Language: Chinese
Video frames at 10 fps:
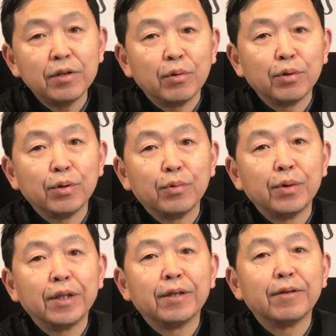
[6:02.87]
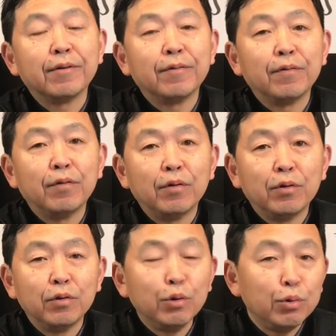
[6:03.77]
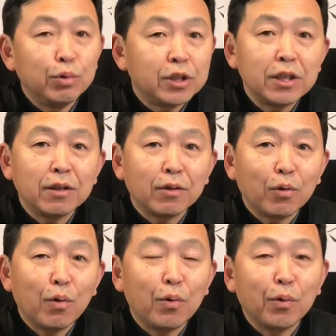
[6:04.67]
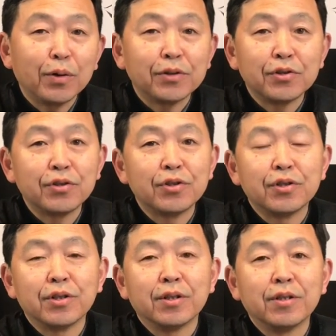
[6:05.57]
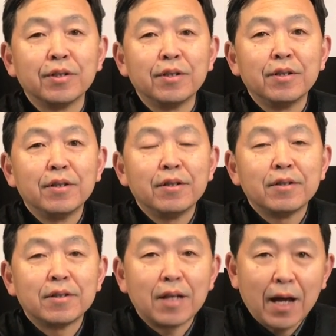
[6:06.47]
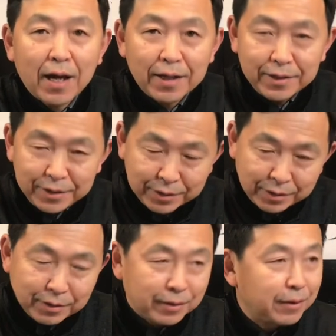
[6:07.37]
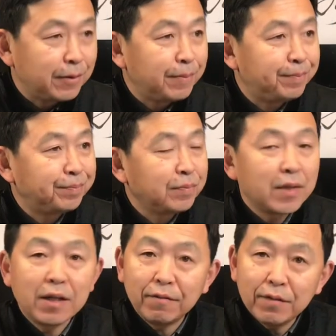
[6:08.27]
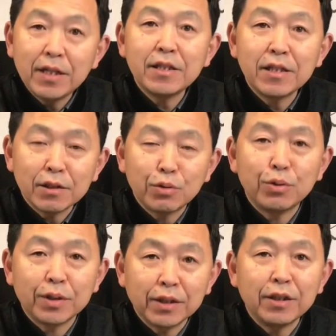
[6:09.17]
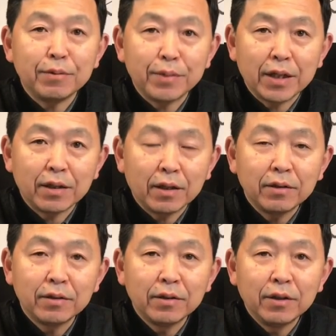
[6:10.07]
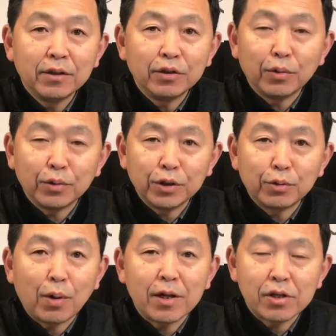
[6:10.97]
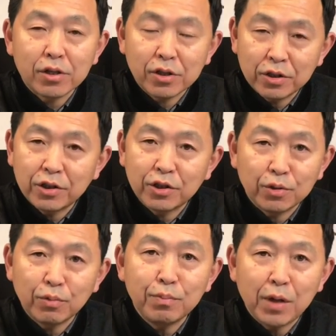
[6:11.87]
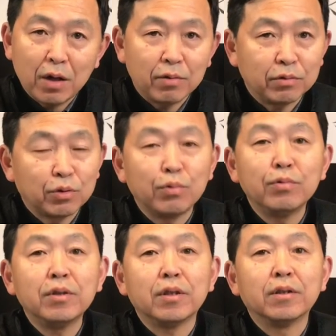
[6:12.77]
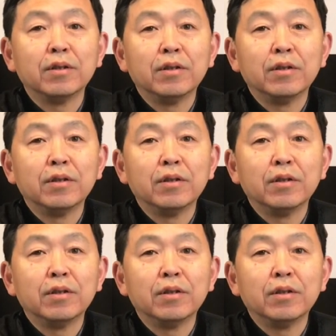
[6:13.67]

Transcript: 有一位女性郭文贵的支持者，在一个微信群里面呢，有一段十九秒钟的